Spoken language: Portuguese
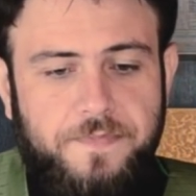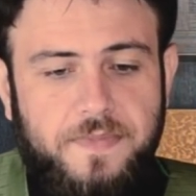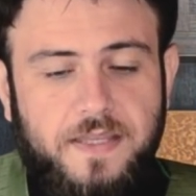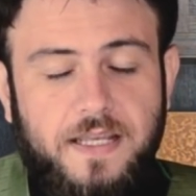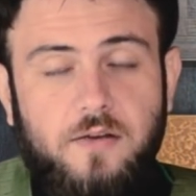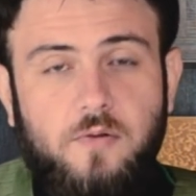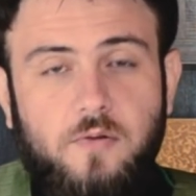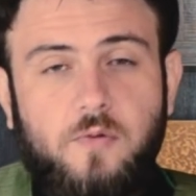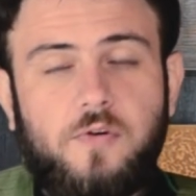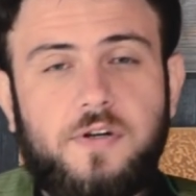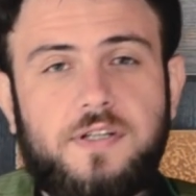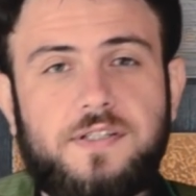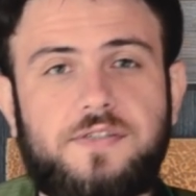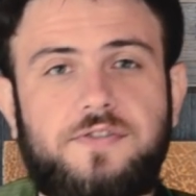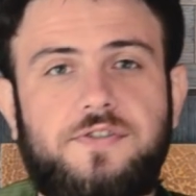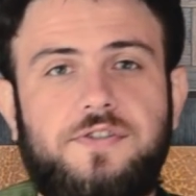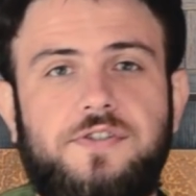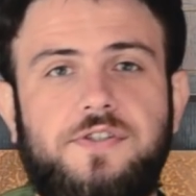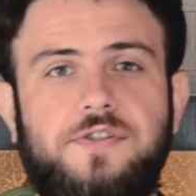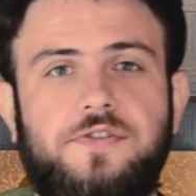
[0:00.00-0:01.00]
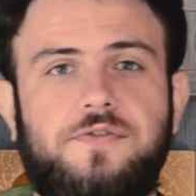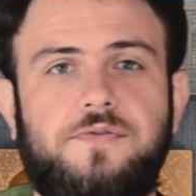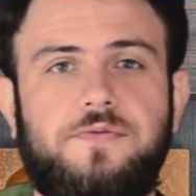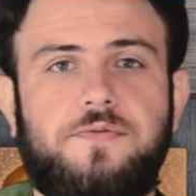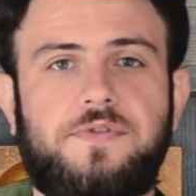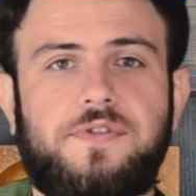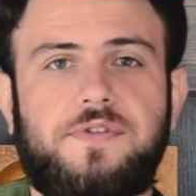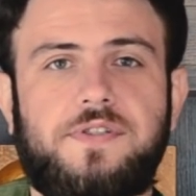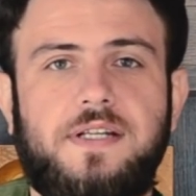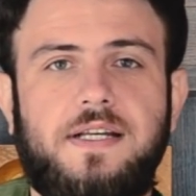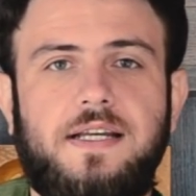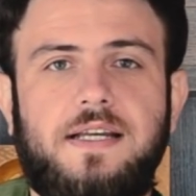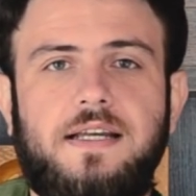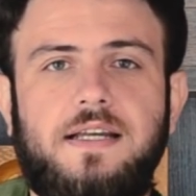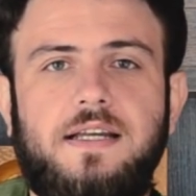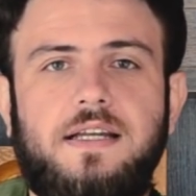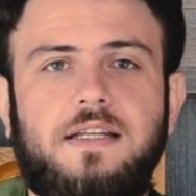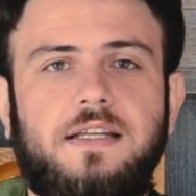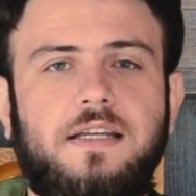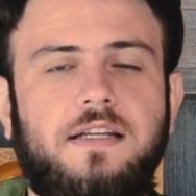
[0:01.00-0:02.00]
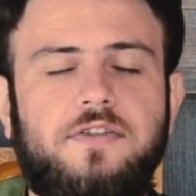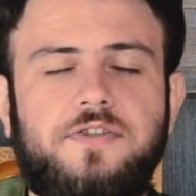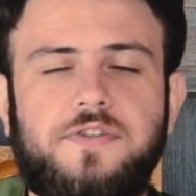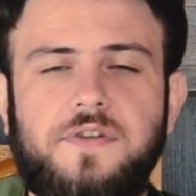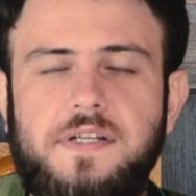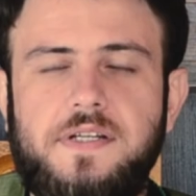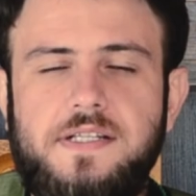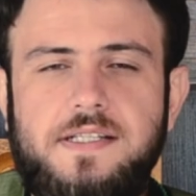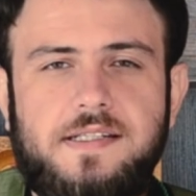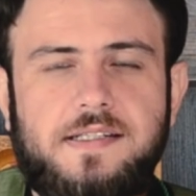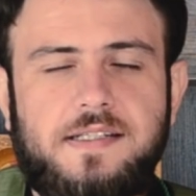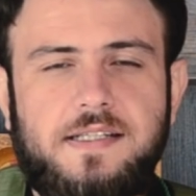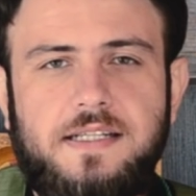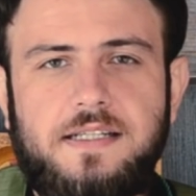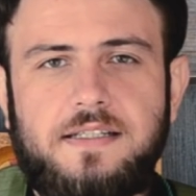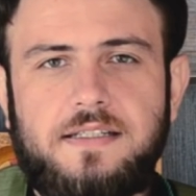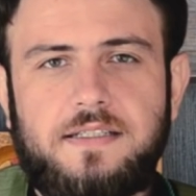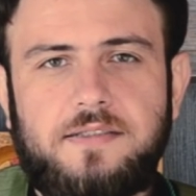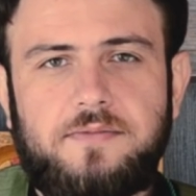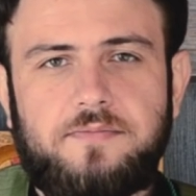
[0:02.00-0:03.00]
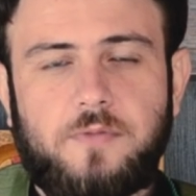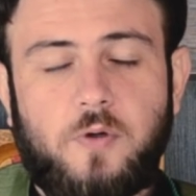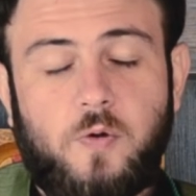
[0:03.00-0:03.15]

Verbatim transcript: Tem coisas de Jesus que ele só ensina